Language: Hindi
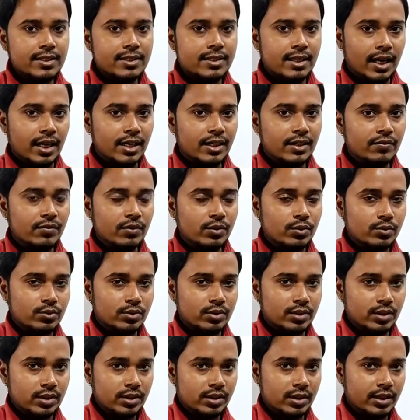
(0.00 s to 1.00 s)
साइड
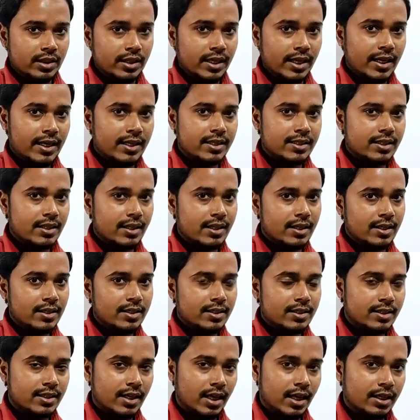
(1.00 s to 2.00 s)
व्यूज़ ये क्या है इसका
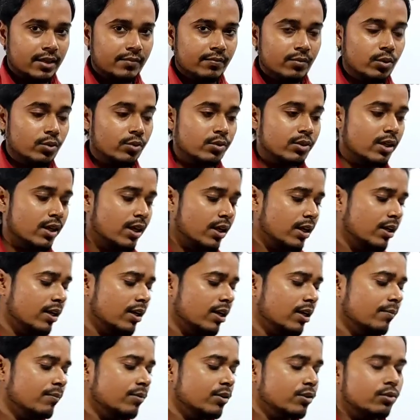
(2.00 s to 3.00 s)
साइड व्यूज़
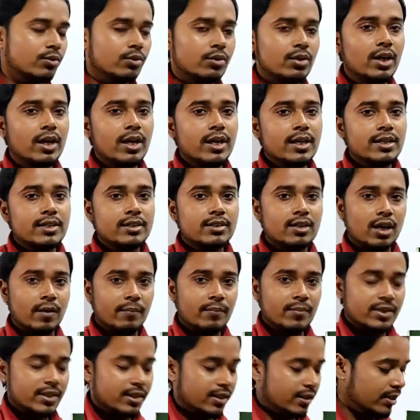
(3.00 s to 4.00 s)
अगर हम इसको
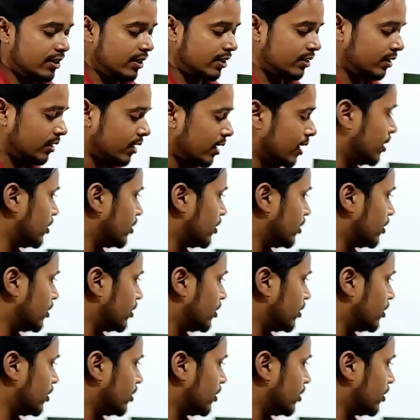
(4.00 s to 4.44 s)
सामने से देखते